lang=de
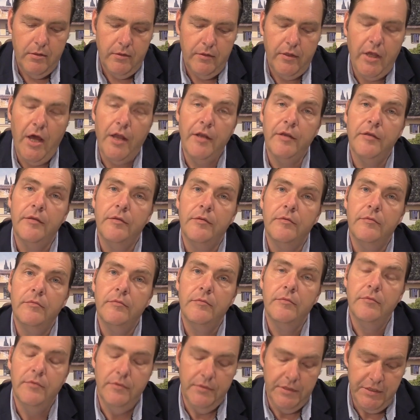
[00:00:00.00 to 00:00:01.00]
Dann
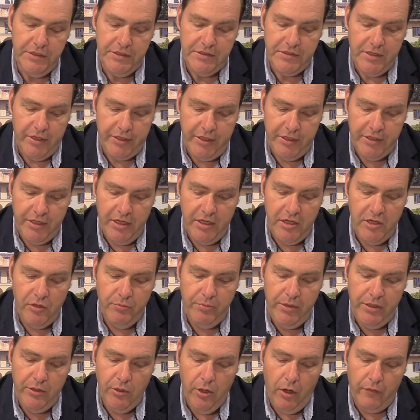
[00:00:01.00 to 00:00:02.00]
ließ er den
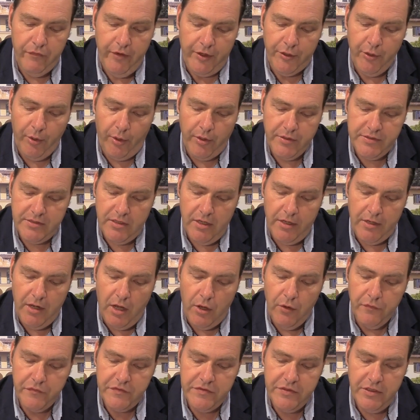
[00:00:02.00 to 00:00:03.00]
Kikibio auf ein Rösslein
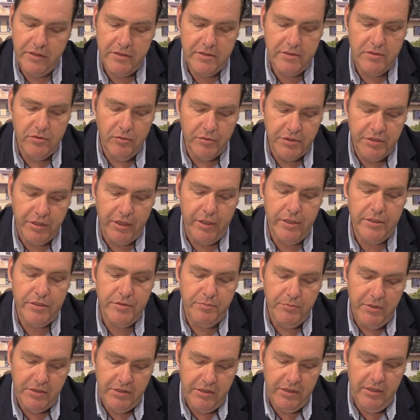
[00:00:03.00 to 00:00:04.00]
aufsitzen und ritt
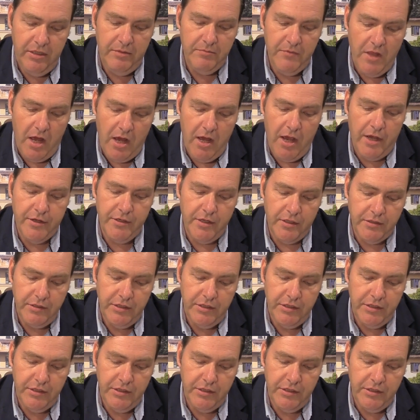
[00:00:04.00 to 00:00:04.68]
mit ihm nach einer